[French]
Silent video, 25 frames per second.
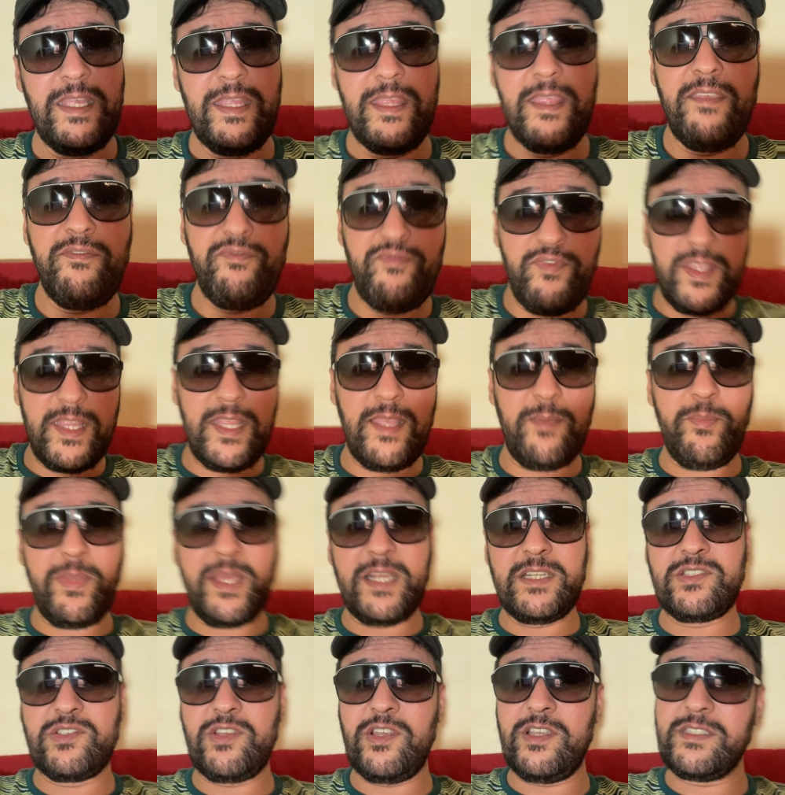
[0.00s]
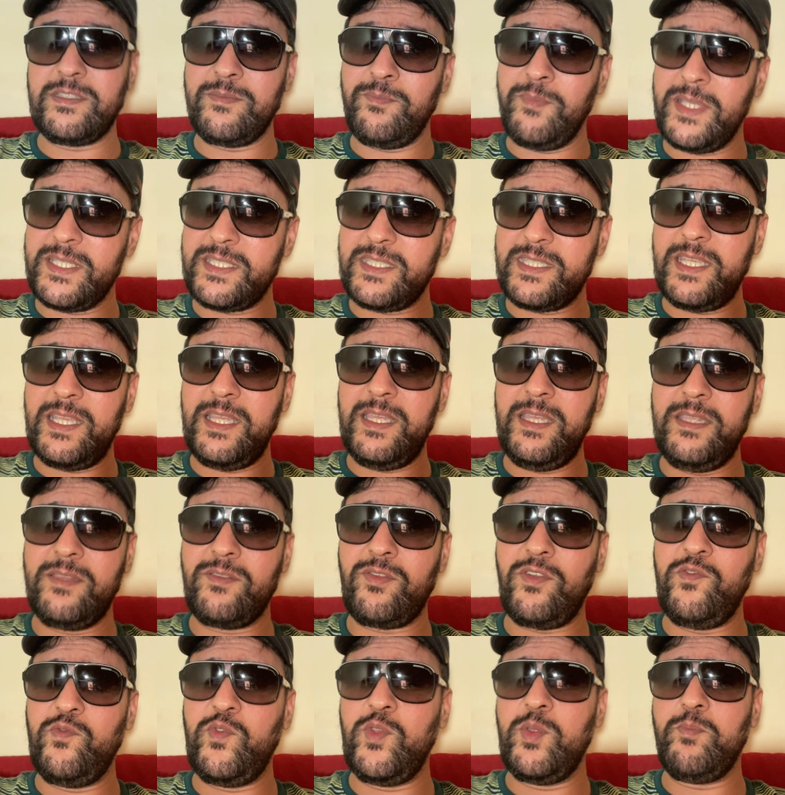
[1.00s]
Il fait des belles choses, mais s'il
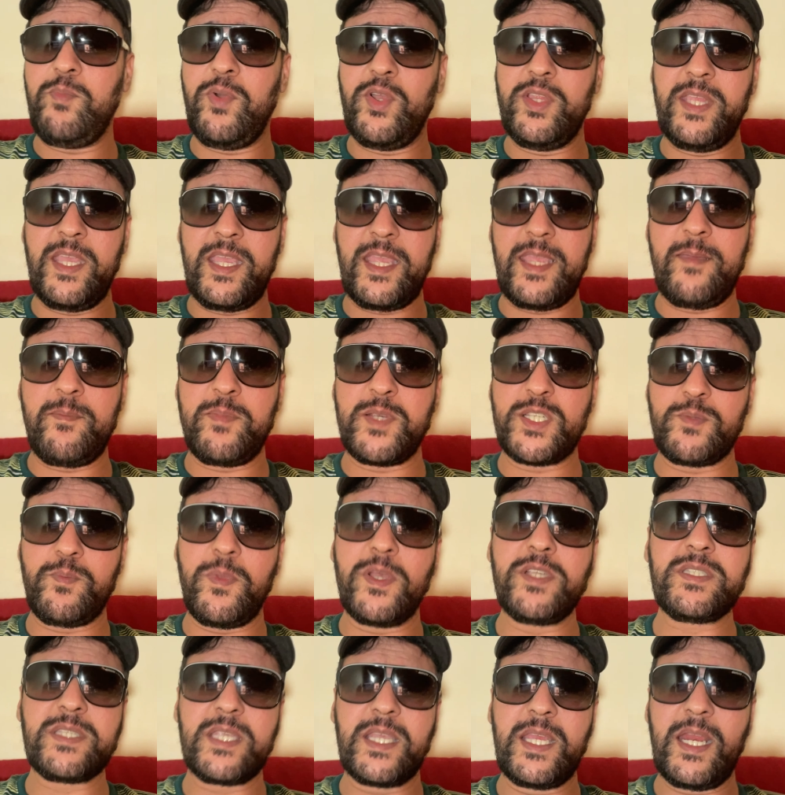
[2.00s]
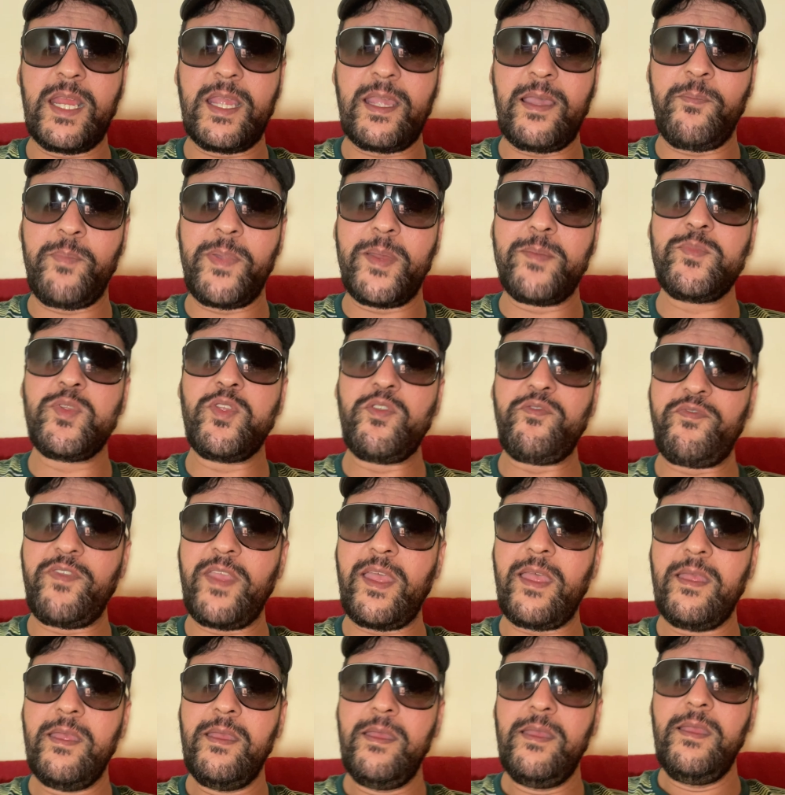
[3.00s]
trouve une bonne équipe, je pense qu'il est capable de
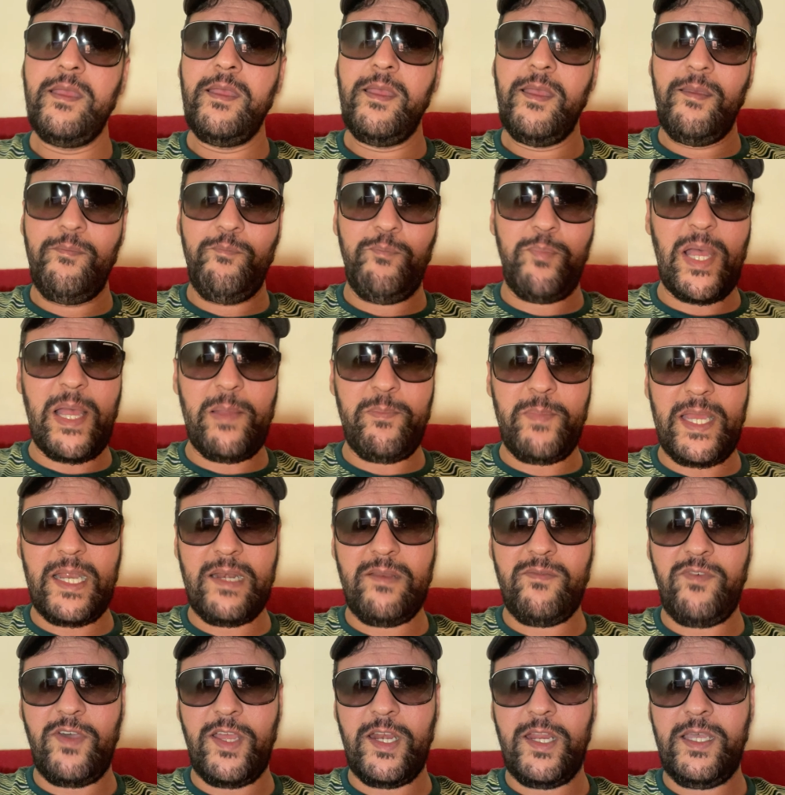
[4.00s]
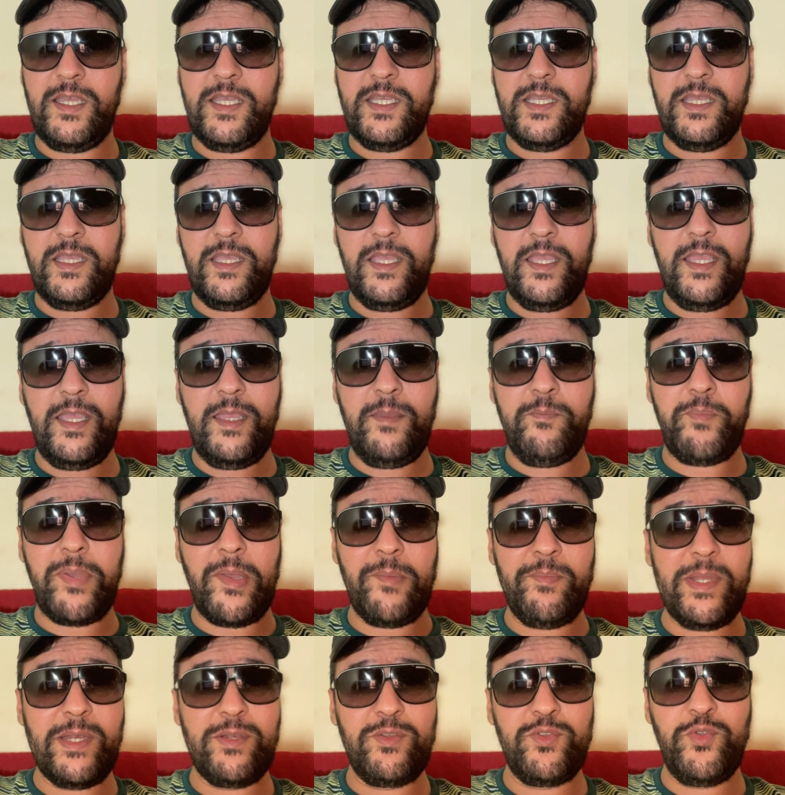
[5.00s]
faire pas mal, voilà. Et pas
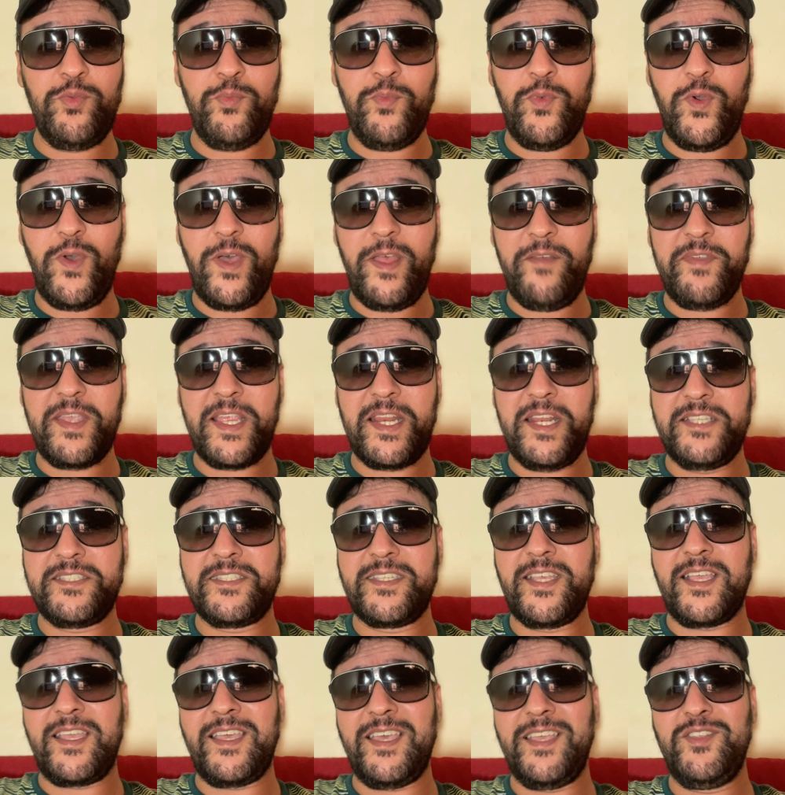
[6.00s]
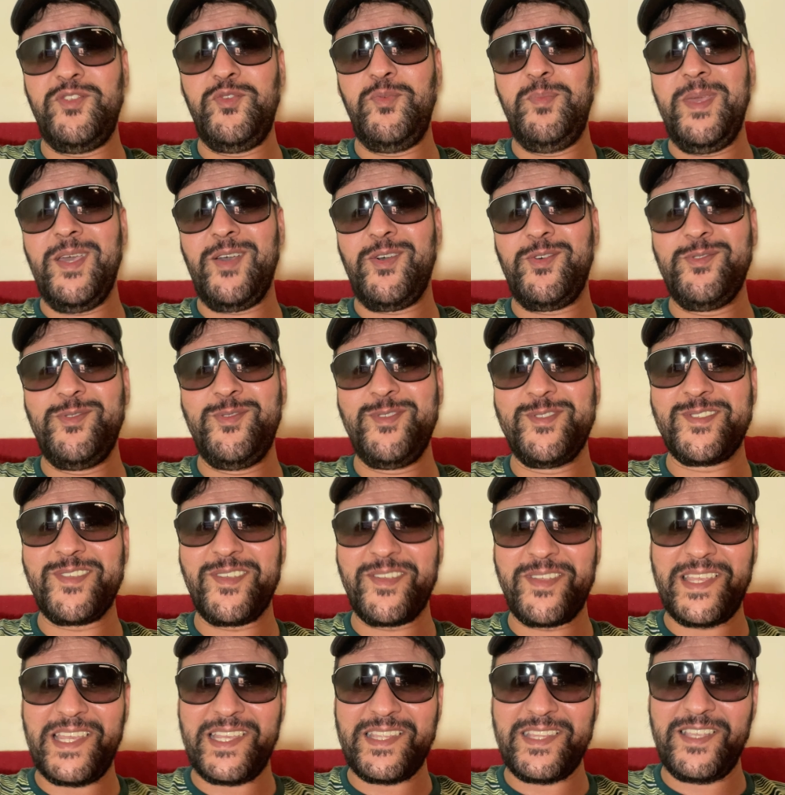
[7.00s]
mal d'humour avec les sacrés numéros de son
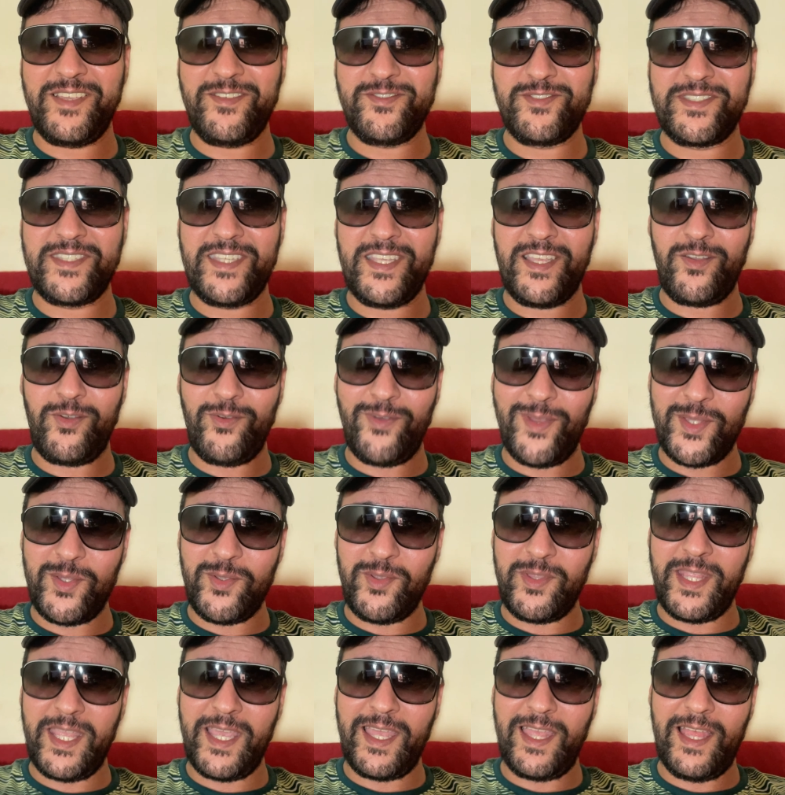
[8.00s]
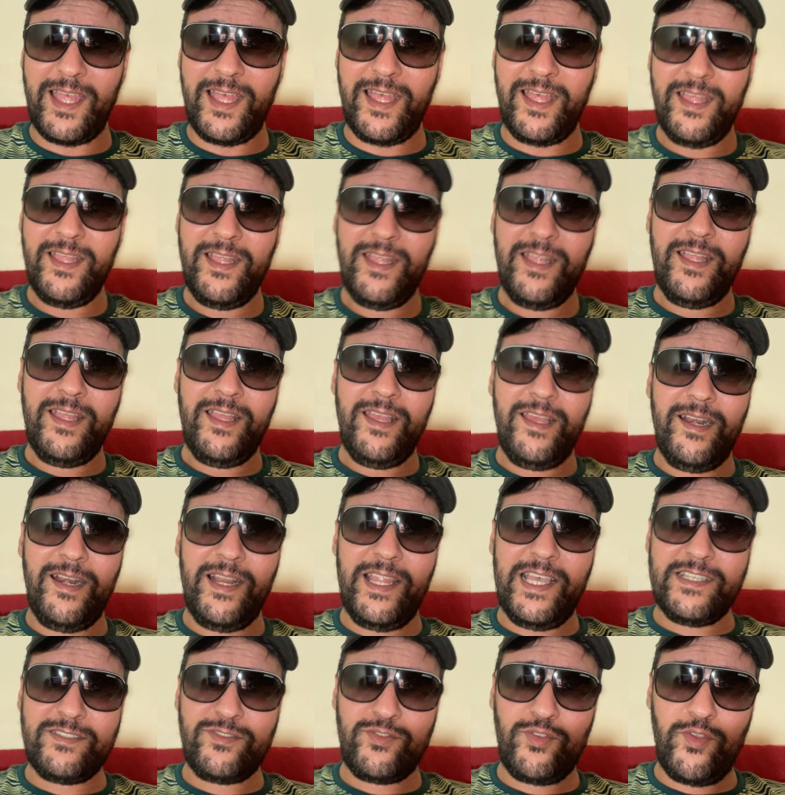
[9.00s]
quartier aussi, Croix de Nera,
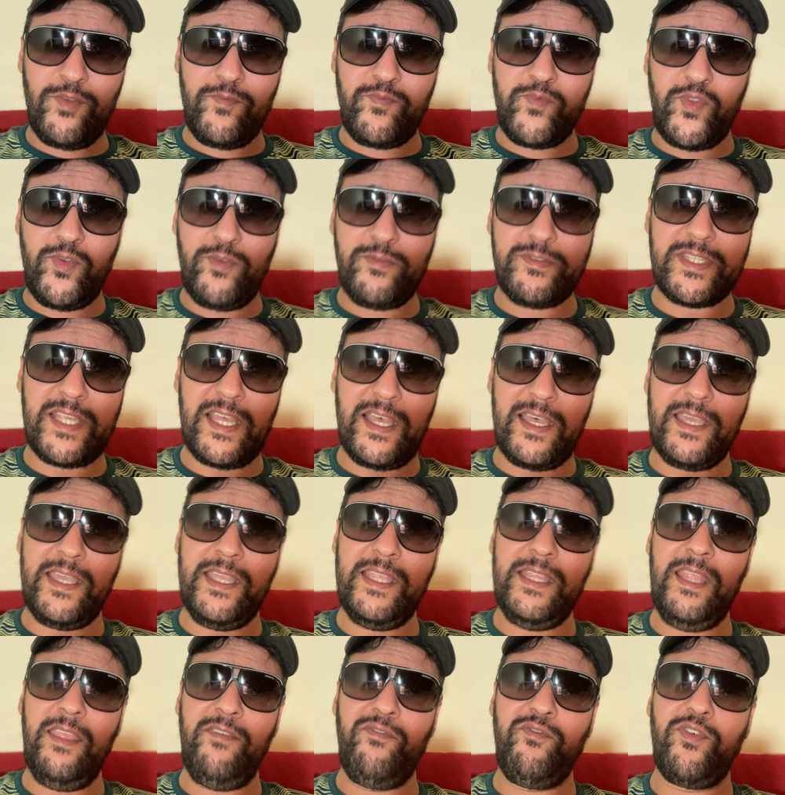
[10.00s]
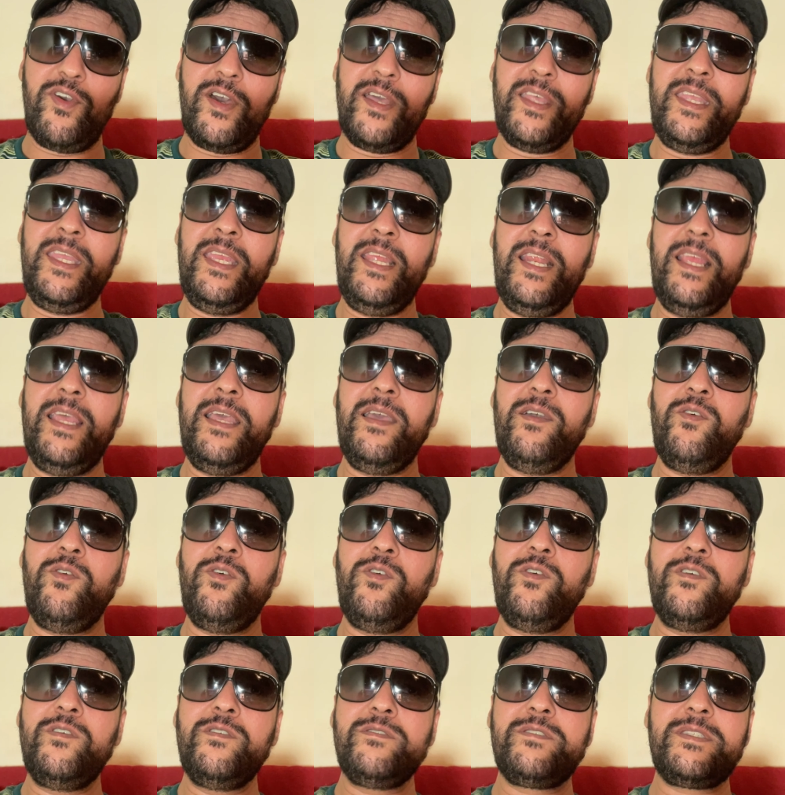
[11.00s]
Lazup, tout ça. Et des fois, il est
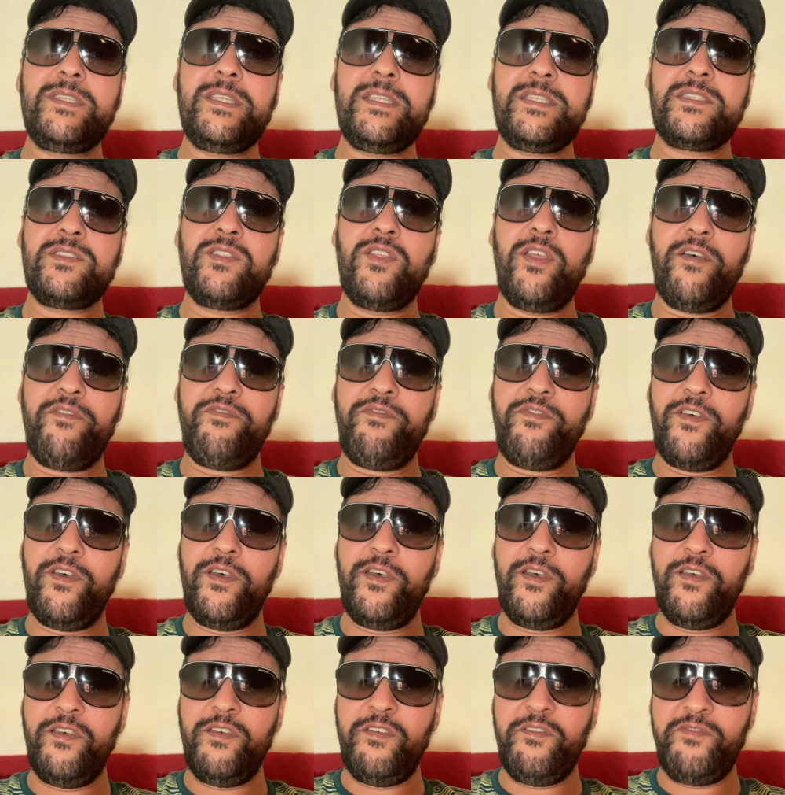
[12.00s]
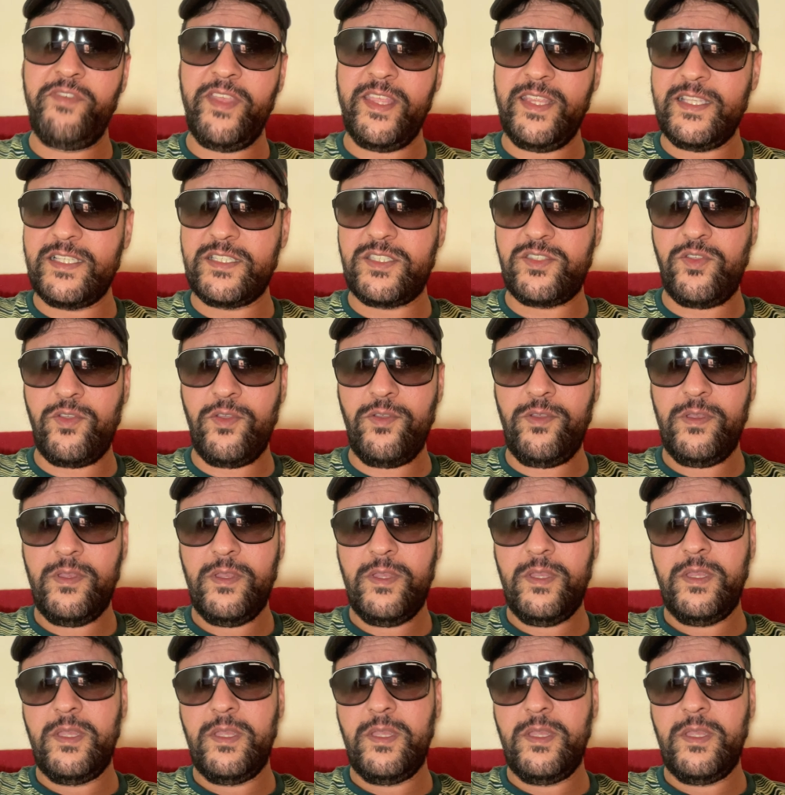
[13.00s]
au 6-9 euh, Vénitieux.